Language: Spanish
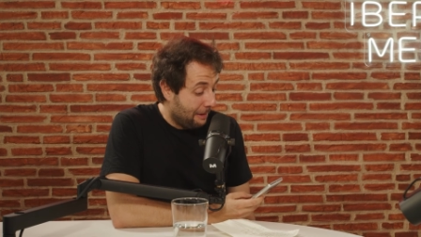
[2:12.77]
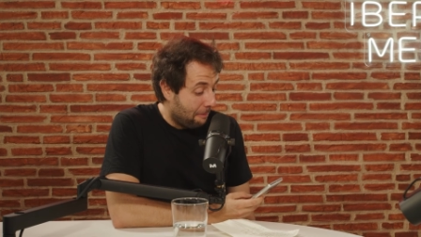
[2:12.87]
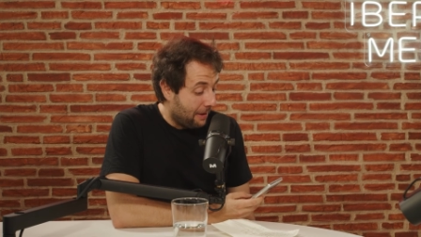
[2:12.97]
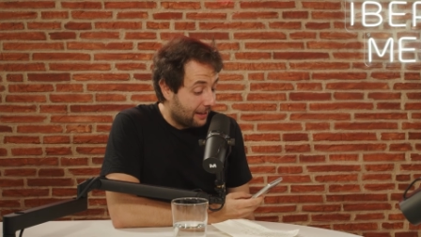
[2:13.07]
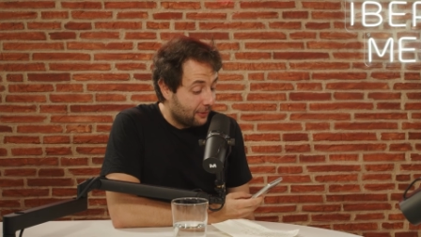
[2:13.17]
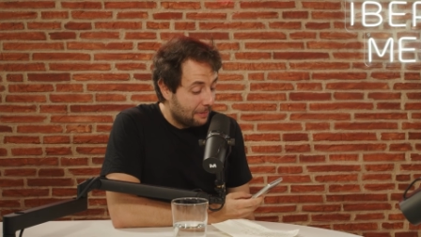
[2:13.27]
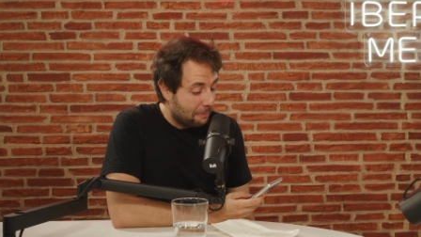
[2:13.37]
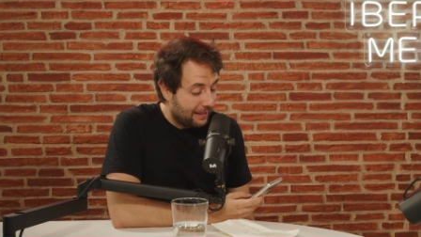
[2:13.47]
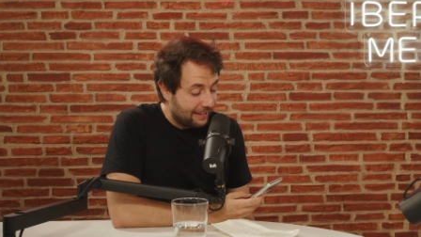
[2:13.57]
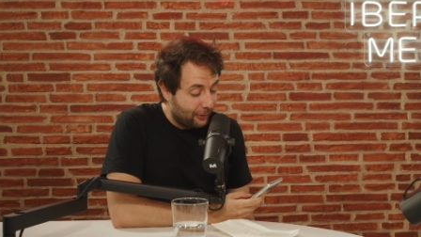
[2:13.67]
Para que un
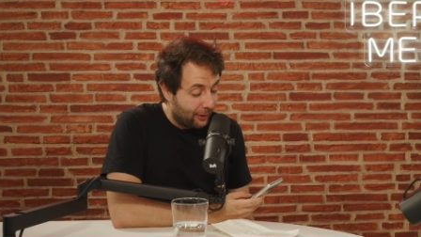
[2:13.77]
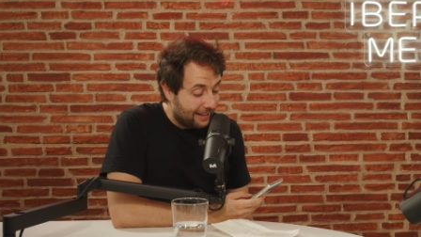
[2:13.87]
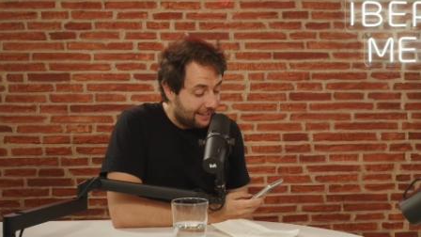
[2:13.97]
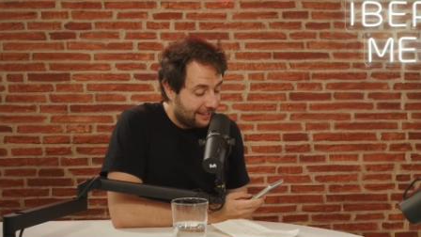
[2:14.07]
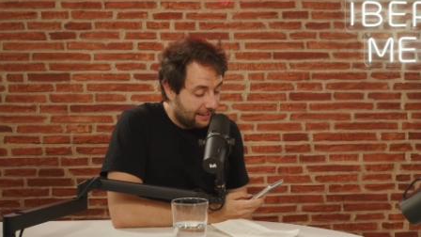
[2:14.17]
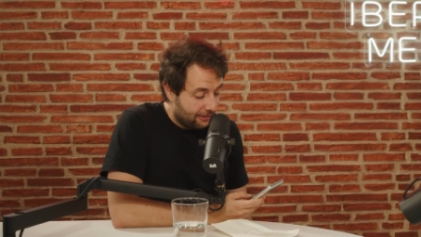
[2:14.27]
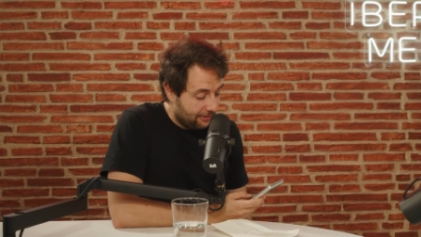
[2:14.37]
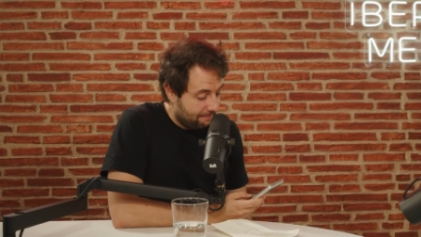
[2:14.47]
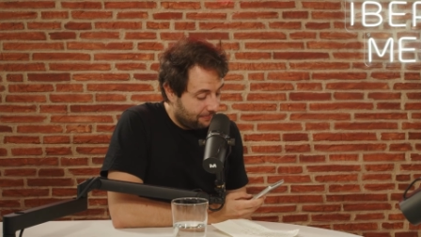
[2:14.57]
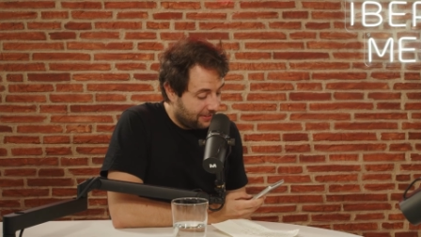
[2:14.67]
emprendedor gane
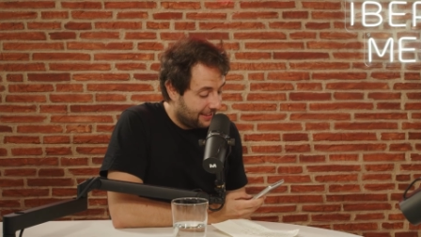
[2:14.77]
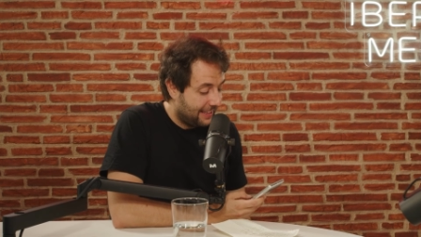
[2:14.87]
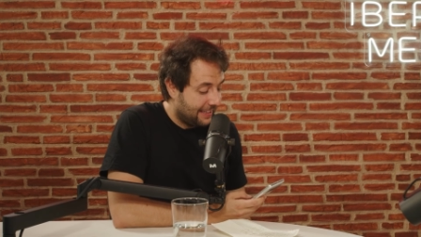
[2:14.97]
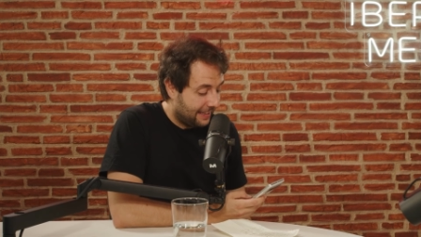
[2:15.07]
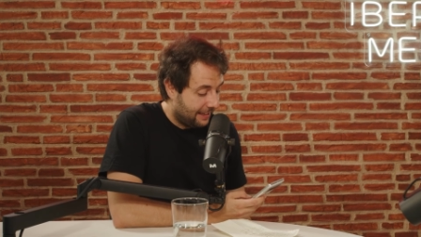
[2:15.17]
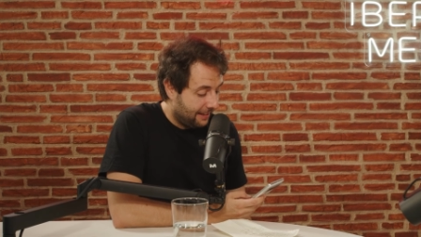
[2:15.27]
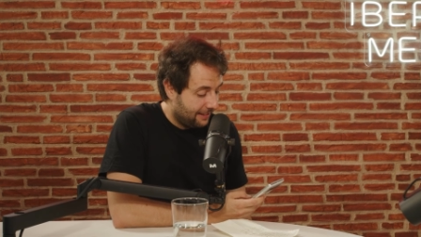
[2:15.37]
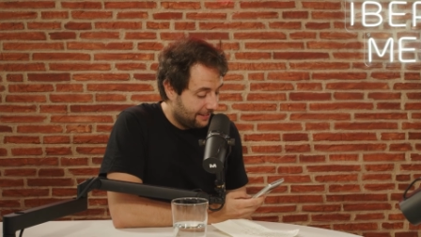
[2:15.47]
dinero, tiene que